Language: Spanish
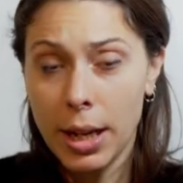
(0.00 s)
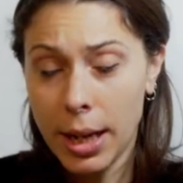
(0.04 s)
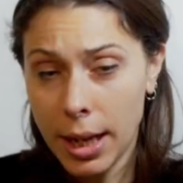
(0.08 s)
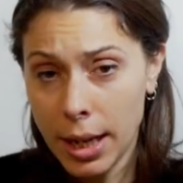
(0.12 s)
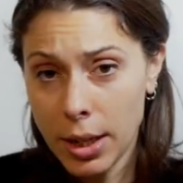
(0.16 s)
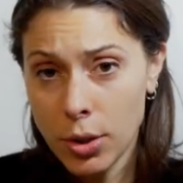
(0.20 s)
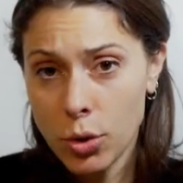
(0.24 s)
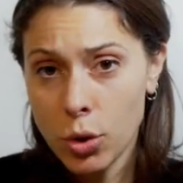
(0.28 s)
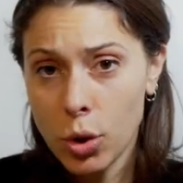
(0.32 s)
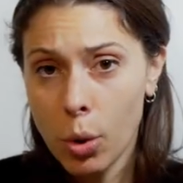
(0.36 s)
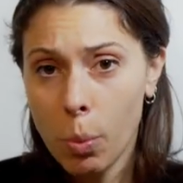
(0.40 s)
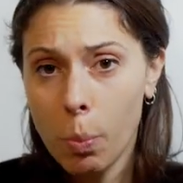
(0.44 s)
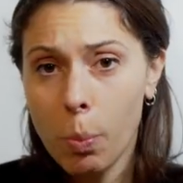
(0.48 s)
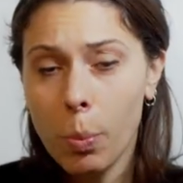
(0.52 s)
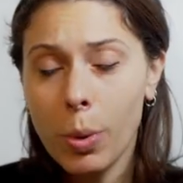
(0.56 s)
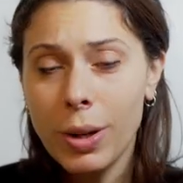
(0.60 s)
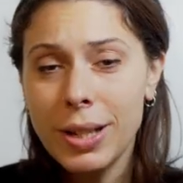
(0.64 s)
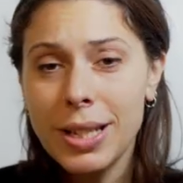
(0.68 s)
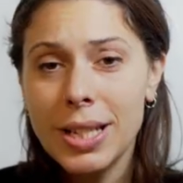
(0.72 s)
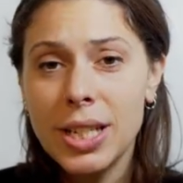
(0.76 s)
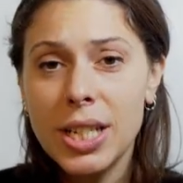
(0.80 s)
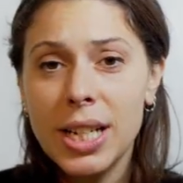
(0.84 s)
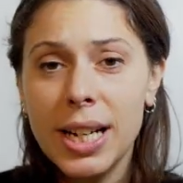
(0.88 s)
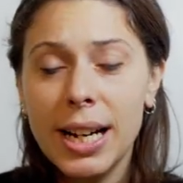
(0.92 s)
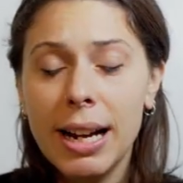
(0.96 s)
Eso
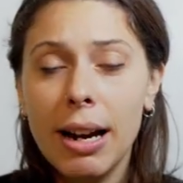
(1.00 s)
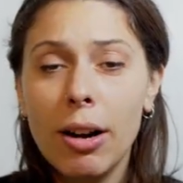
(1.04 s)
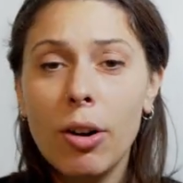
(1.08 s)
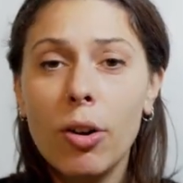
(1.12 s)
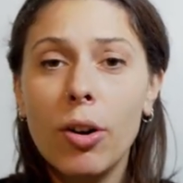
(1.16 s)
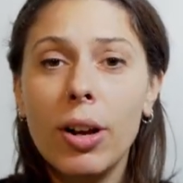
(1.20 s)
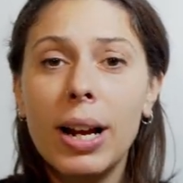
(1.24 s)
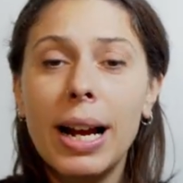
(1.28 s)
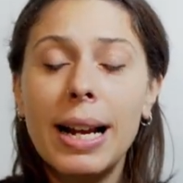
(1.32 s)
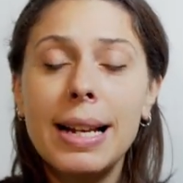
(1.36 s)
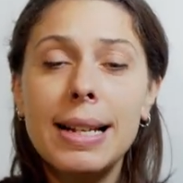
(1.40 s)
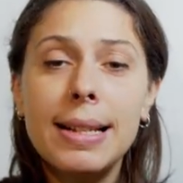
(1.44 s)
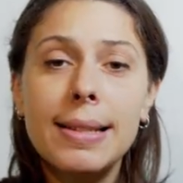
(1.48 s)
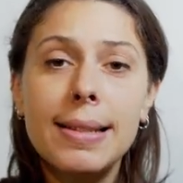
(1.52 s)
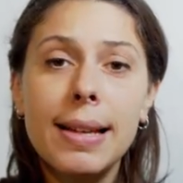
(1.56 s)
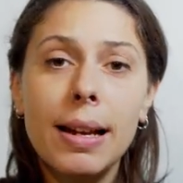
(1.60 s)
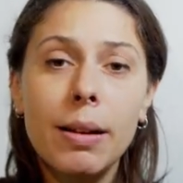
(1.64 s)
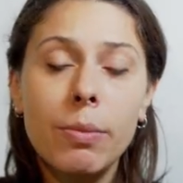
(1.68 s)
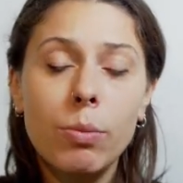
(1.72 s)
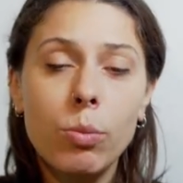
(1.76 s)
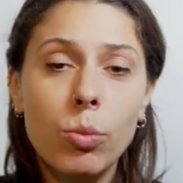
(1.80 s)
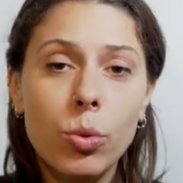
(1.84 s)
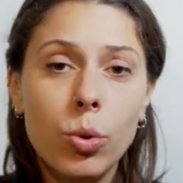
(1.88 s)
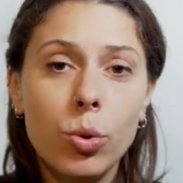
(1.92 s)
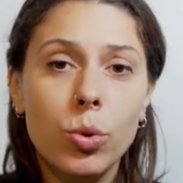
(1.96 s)
puede llegar a organizar
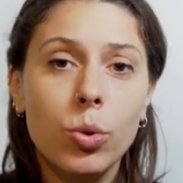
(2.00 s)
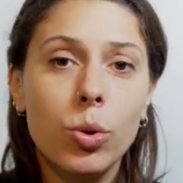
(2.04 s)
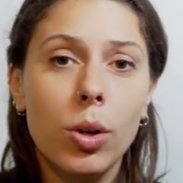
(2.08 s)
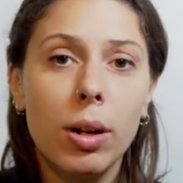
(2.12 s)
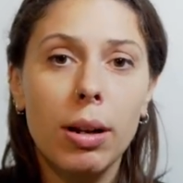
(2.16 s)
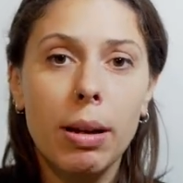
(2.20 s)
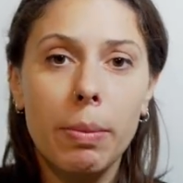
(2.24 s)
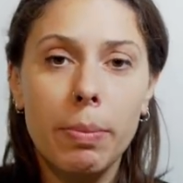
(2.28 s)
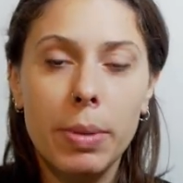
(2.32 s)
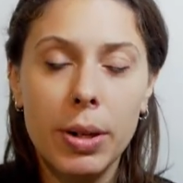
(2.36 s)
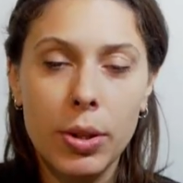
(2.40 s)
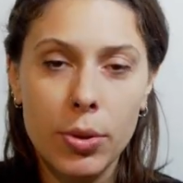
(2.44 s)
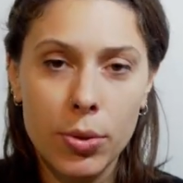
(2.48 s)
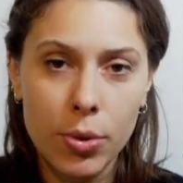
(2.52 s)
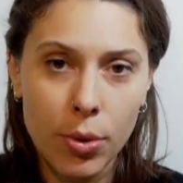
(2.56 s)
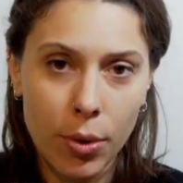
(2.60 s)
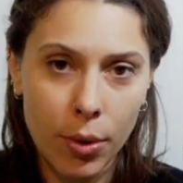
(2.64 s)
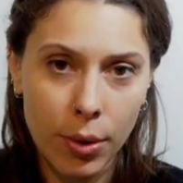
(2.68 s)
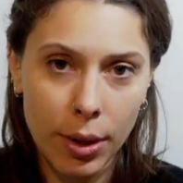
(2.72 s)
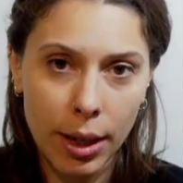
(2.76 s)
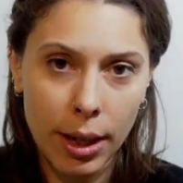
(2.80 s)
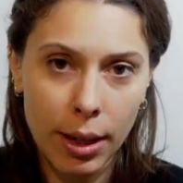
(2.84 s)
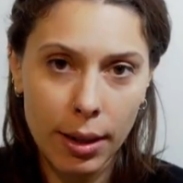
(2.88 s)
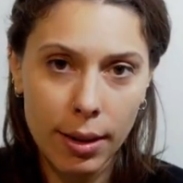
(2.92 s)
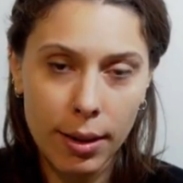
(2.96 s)
mucho a la
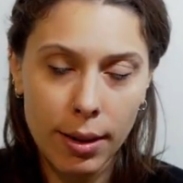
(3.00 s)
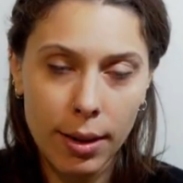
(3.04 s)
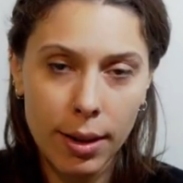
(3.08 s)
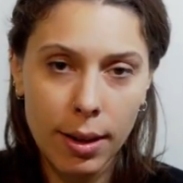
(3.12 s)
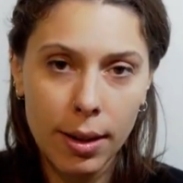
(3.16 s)
persona